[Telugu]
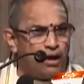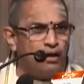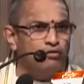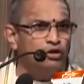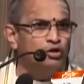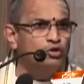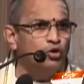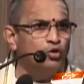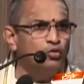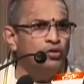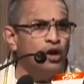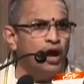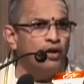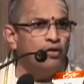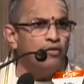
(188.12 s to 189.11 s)
భగవంతుడు
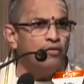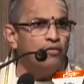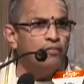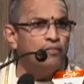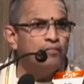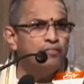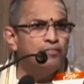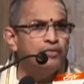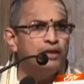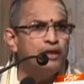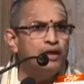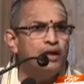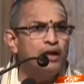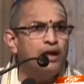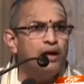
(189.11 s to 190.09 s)
ఉన్నాడు
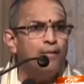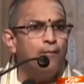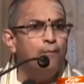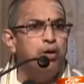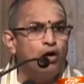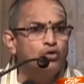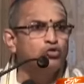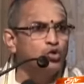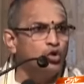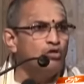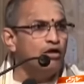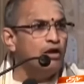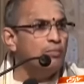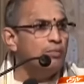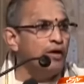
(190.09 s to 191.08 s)

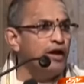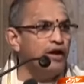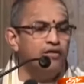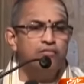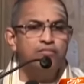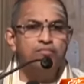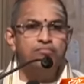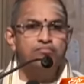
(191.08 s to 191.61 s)
భక్తుడు వెళ్ళిపోయాడు